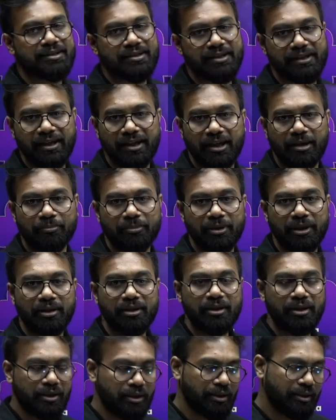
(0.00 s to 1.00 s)
के नाम पे
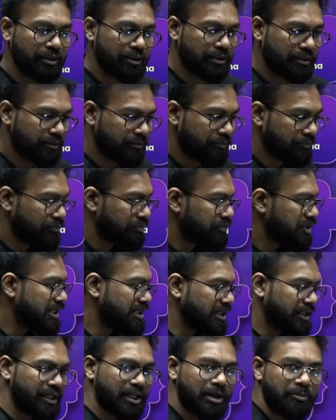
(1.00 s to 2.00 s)
जैसे
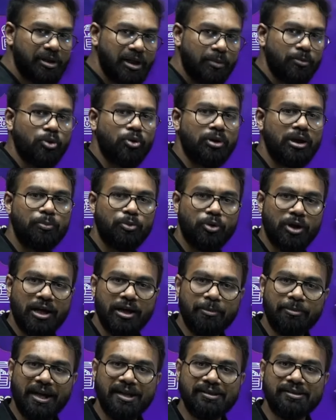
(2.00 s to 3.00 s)
कि अभी हम लोगों ने पुराने
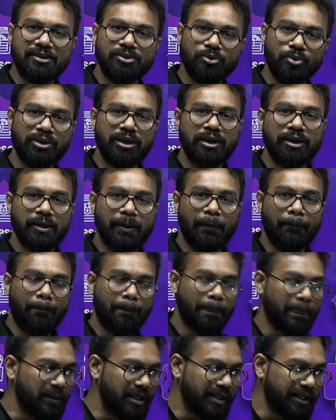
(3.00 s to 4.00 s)
प्राइसेस तो देखे
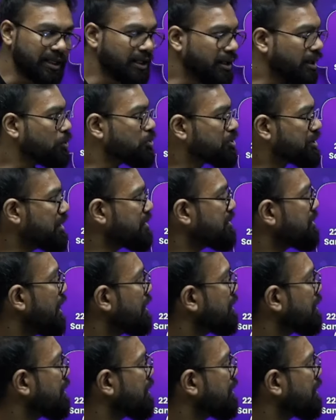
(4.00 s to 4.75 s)
लेकिन अगर उसके साथ